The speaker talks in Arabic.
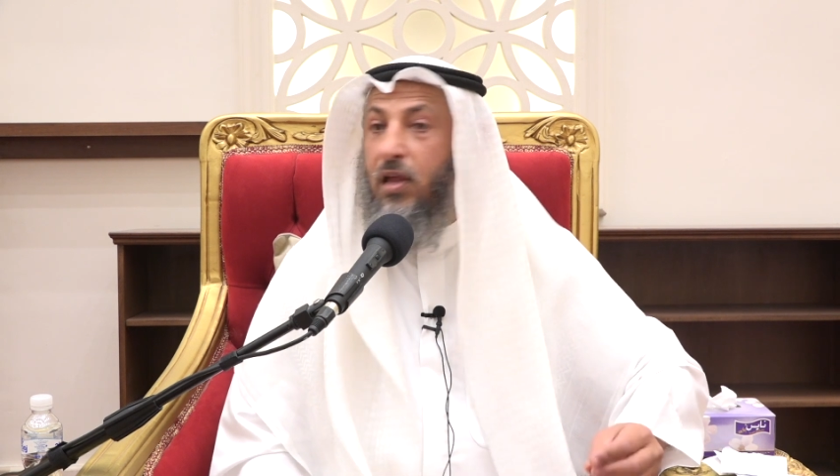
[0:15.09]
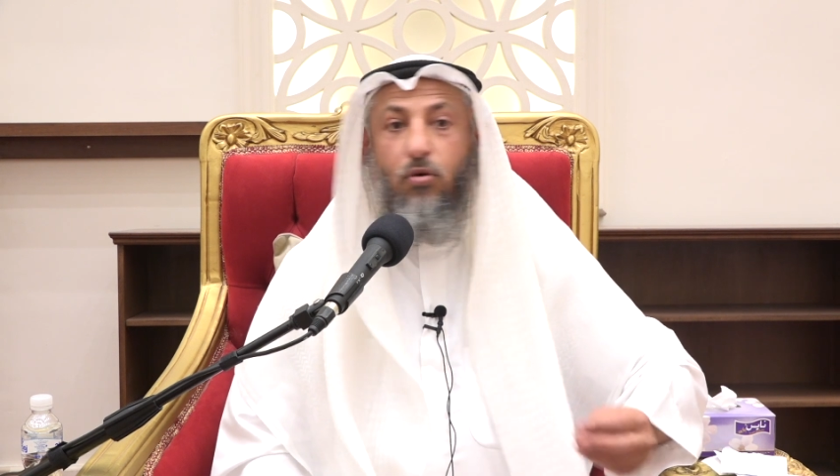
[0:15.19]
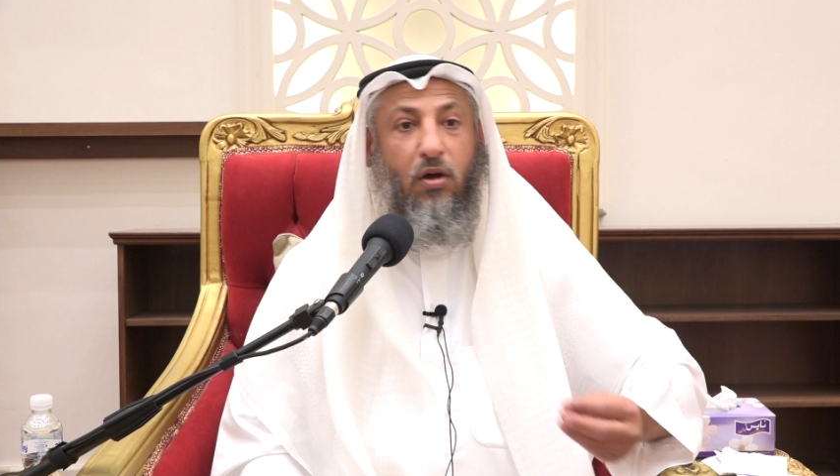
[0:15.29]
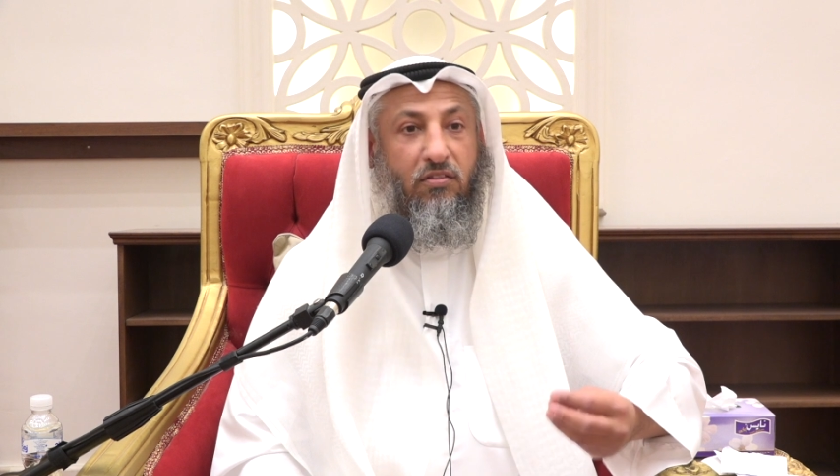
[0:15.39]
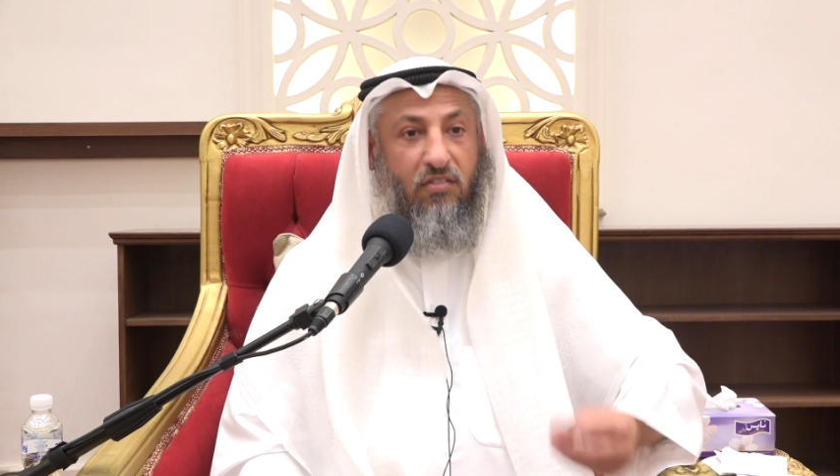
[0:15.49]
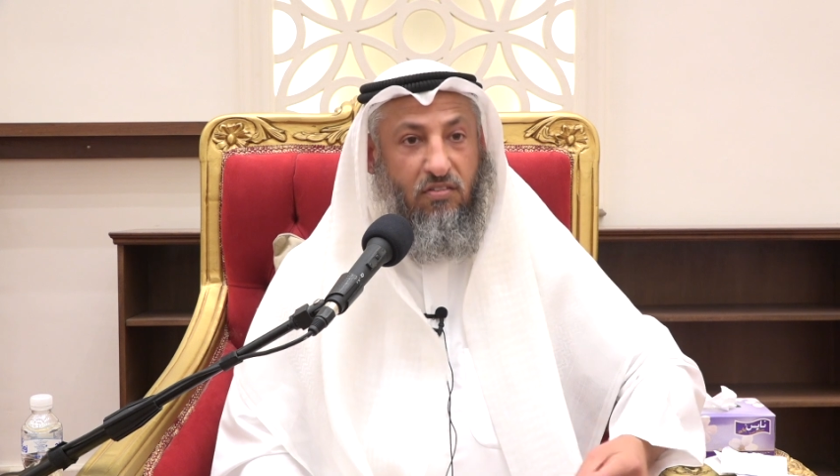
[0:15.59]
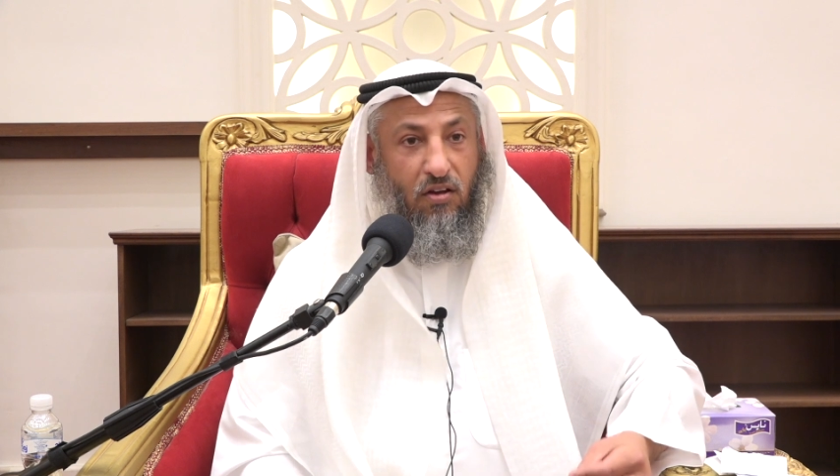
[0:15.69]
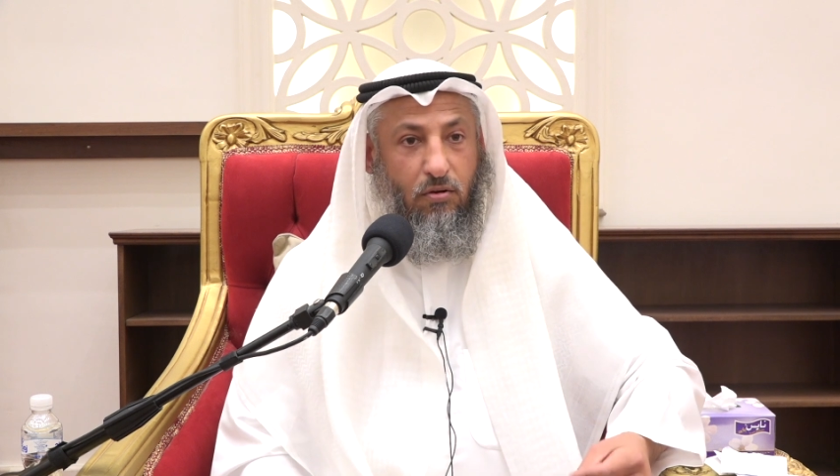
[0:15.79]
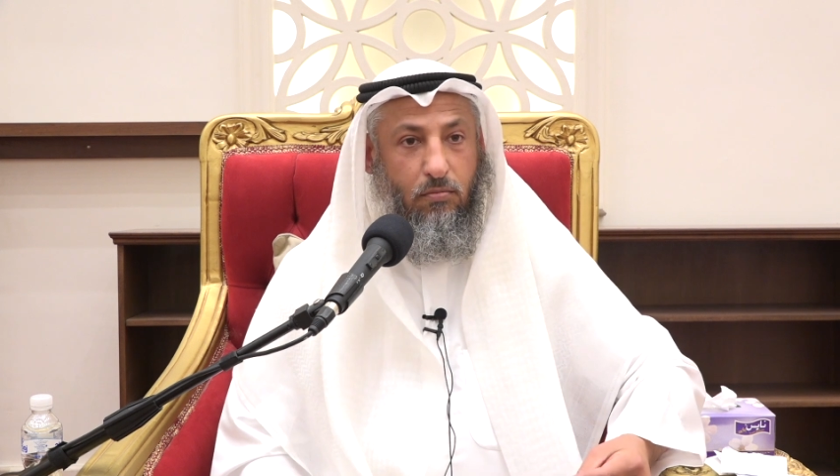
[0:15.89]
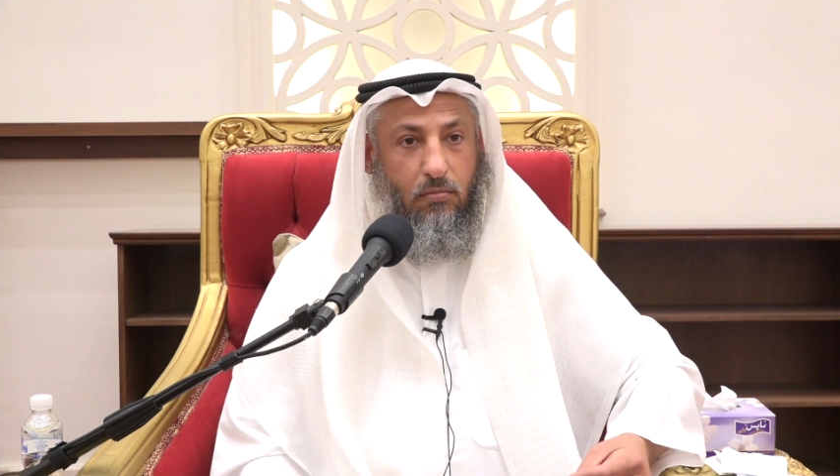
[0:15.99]
أن
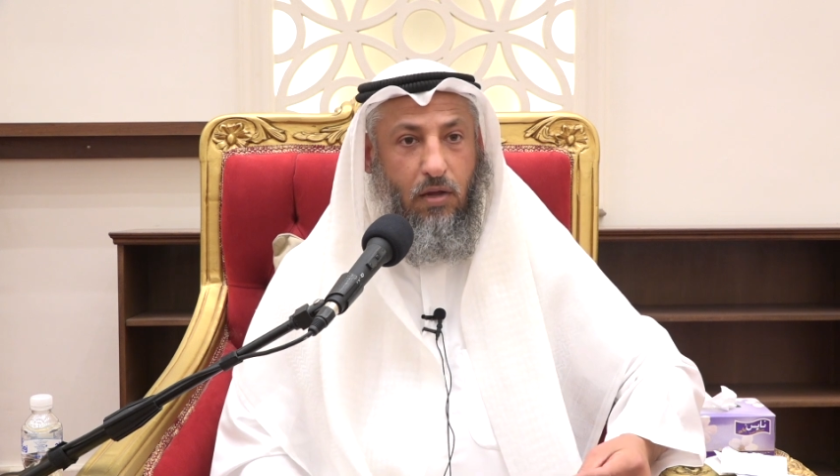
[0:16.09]
يحسسهم